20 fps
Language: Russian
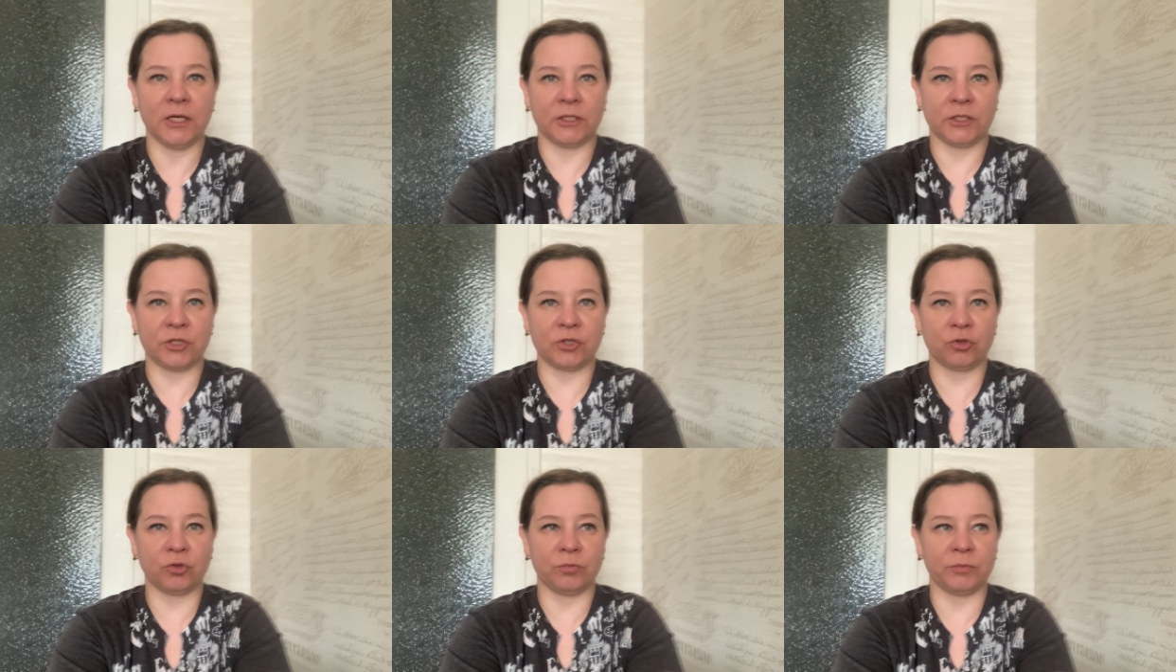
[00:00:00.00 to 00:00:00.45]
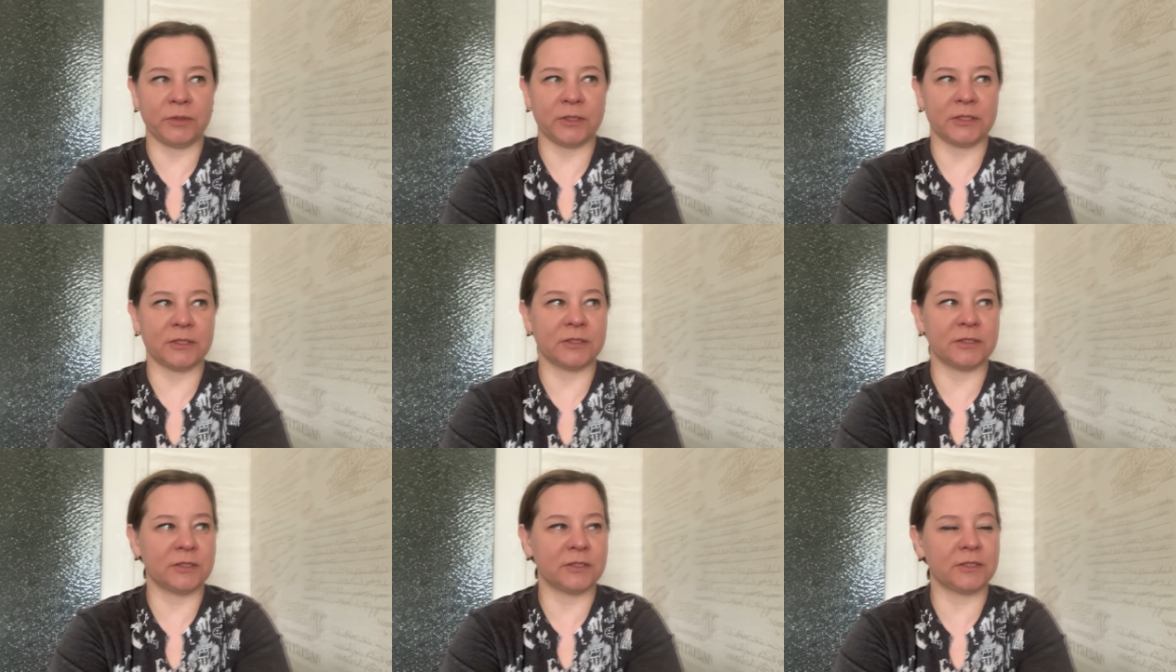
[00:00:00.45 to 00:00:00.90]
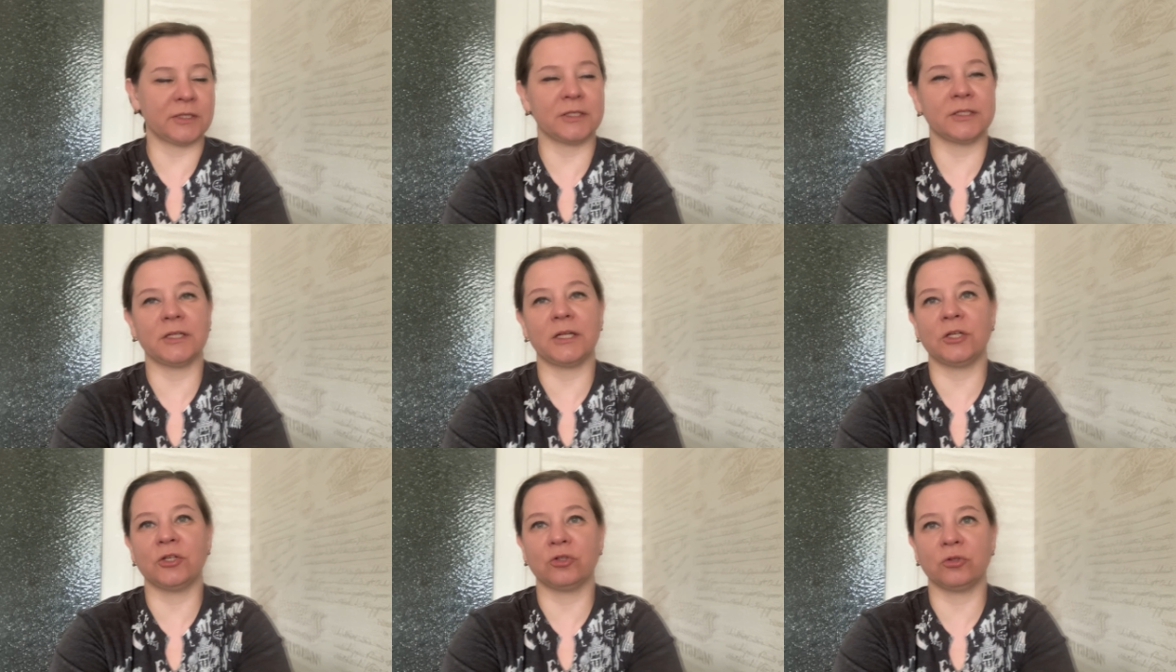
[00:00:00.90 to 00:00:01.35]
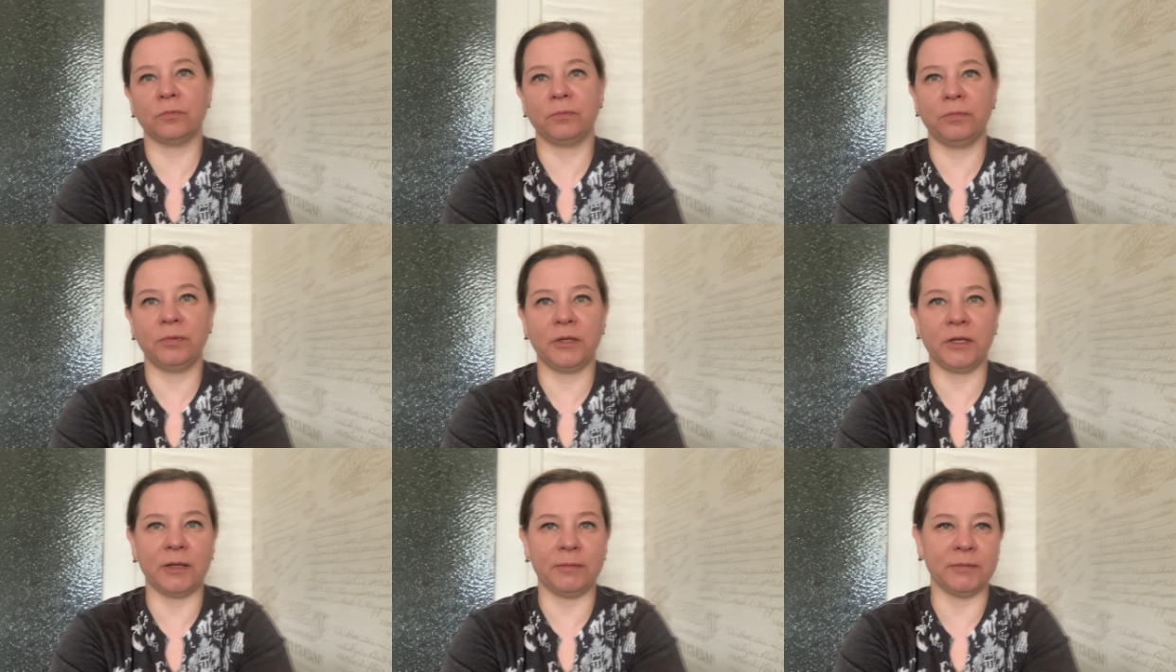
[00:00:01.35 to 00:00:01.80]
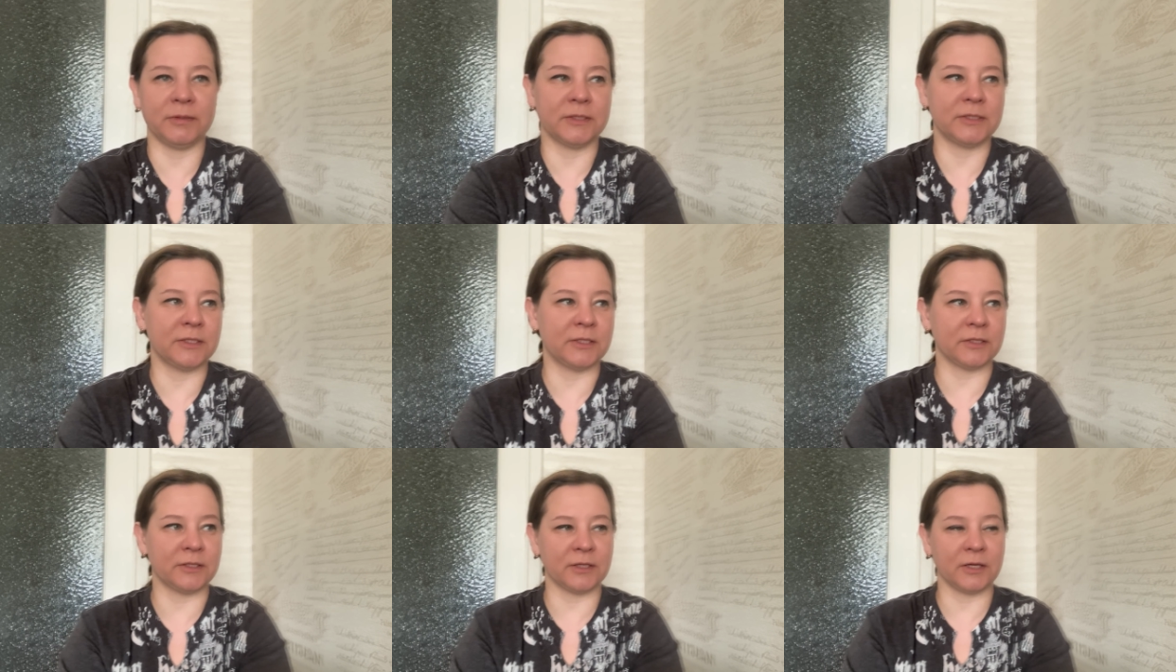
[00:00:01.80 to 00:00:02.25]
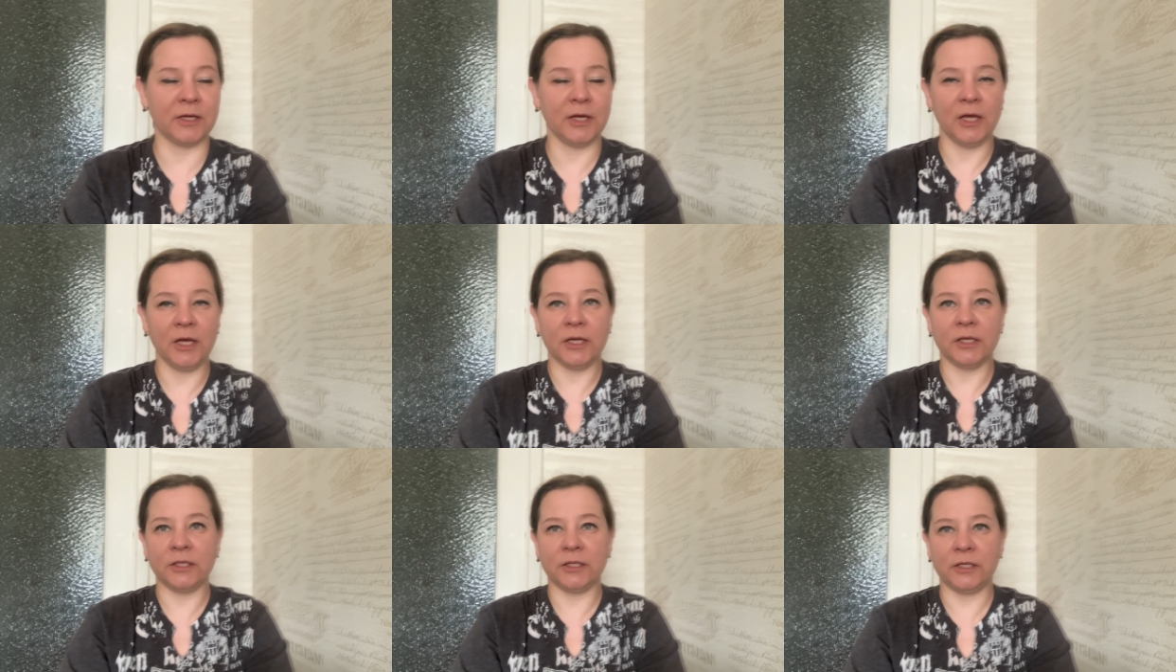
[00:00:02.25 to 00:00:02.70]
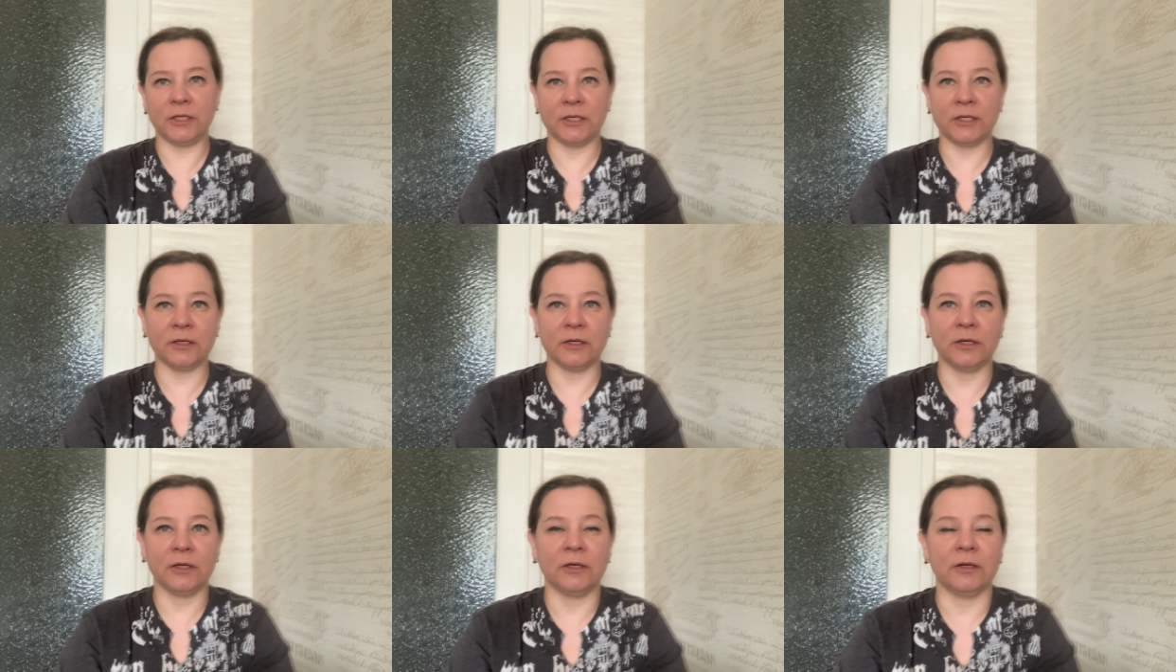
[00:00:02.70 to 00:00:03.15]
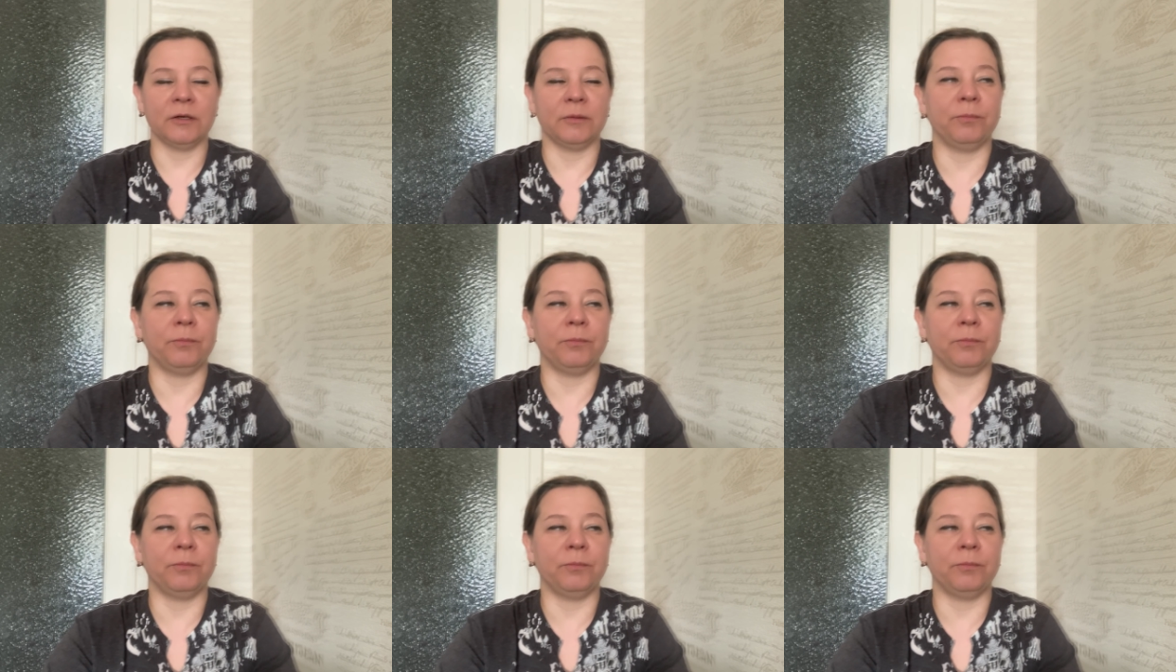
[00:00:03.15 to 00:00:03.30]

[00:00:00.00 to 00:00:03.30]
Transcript: На что мне сказали, что беременность это не